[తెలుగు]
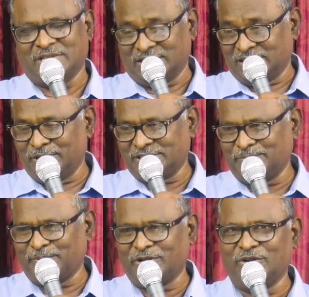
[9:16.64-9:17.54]
ఎంత
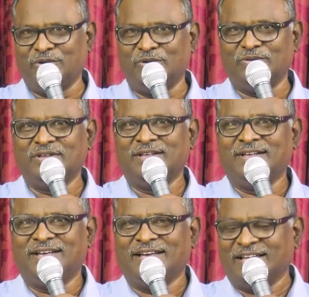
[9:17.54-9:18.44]
భక్తిపరుడో
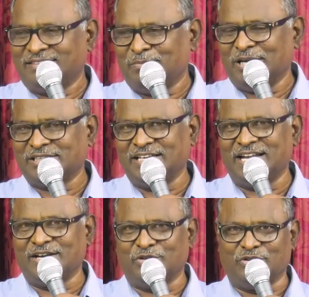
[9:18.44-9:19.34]
ఎంత భక్తి
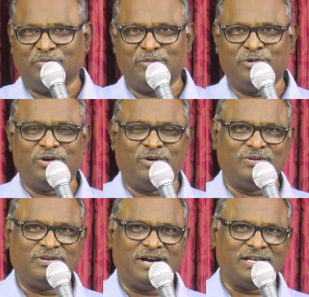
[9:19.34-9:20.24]
గల కుటుంబమో
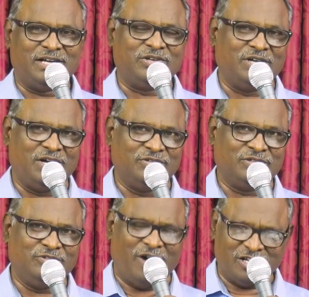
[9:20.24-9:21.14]
అన్నట్టుగా
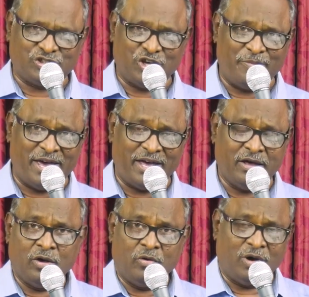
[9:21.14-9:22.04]
ఉంటుంది వాస్తవమే
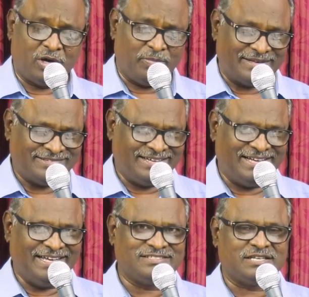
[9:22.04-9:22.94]
వారు భక్తి
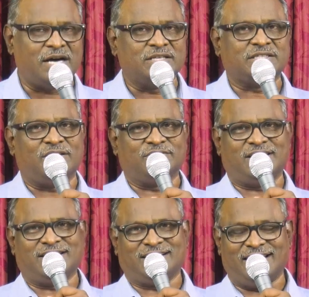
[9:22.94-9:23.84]
కలిగి సాగుతూ
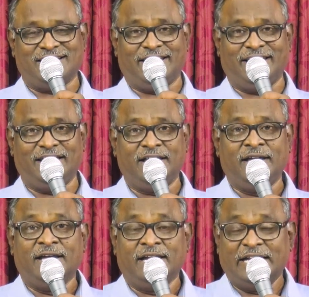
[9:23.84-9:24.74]
ఉన్నారు కానీ
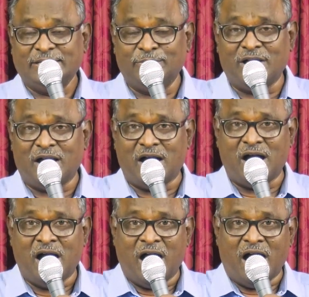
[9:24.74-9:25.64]
నిజముగా
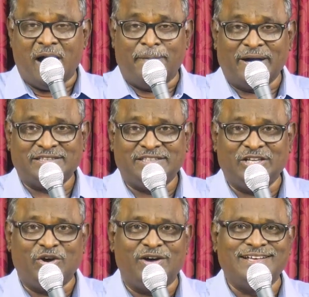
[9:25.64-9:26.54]
ఆ
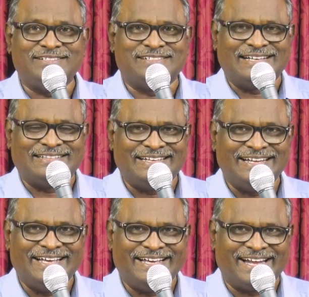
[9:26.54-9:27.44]
భక్తిలోని
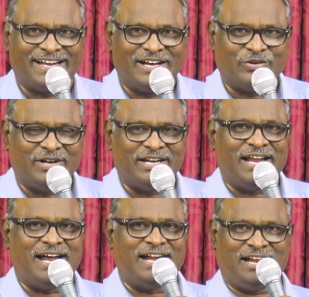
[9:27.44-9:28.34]
శక్తిని
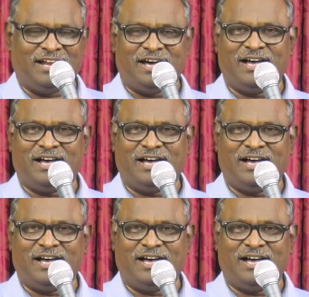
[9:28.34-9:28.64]
ఎరగకుండిన ఎడల